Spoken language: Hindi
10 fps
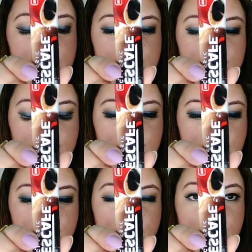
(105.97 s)
कॉफ़ी
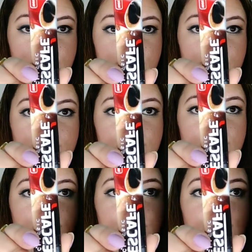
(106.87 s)
मैं एक चम्मच
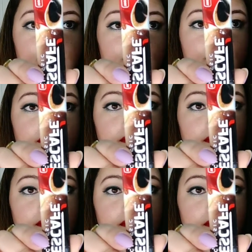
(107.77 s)
कॉफ़ी लूँगी